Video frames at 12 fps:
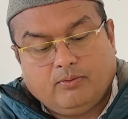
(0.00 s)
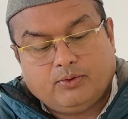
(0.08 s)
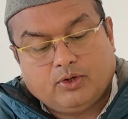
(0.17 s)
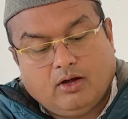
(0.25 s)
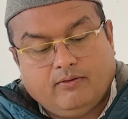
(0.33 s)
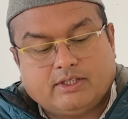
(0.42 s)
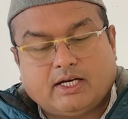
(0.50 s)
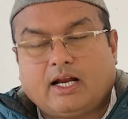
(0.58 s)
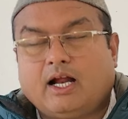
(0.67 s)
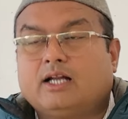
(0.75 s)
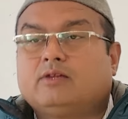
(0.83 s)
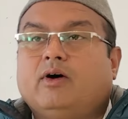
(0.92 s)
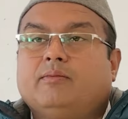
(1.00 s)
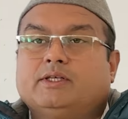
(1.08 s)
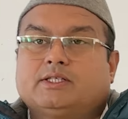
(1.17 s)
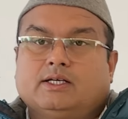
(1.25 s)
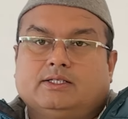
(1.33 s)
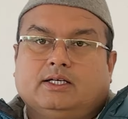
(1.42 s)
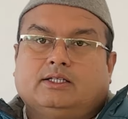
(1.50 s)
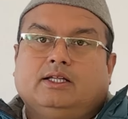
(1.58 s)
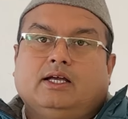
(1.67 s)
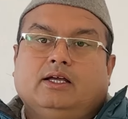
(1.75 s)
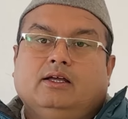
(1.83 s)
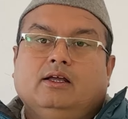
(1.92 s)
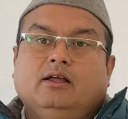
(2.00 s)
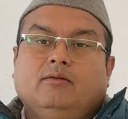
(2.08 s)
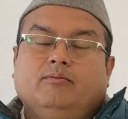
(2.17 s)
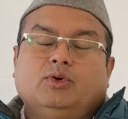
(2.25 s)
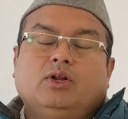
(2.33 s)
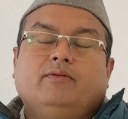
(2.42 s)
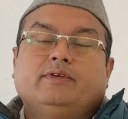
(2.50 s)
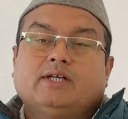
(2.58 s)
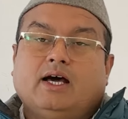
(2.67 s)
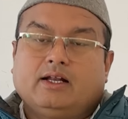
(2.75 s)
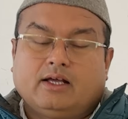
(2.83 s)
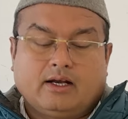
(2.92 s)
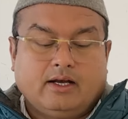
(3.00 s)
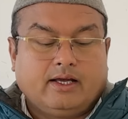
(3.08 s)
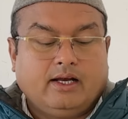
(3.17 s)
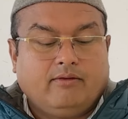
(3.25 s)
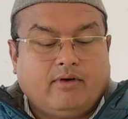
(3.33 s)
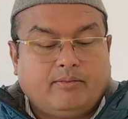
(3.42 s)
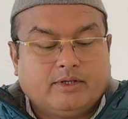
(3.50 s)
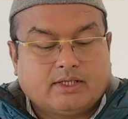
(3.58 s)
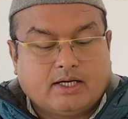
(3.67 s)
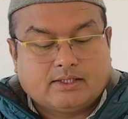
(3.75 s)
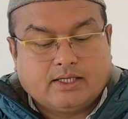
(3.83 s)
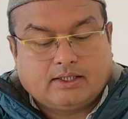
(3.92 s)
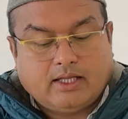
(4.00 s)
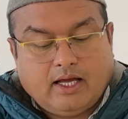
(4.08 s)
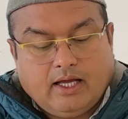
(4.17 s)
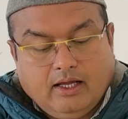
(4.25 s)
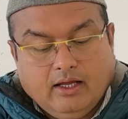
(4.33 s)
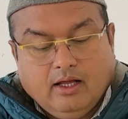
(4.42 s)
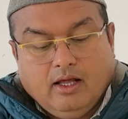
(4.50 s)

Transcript: को पुनः विचारार्थ वापस कर सकता है पुनः विचार करने के लिए वापस कर सकता है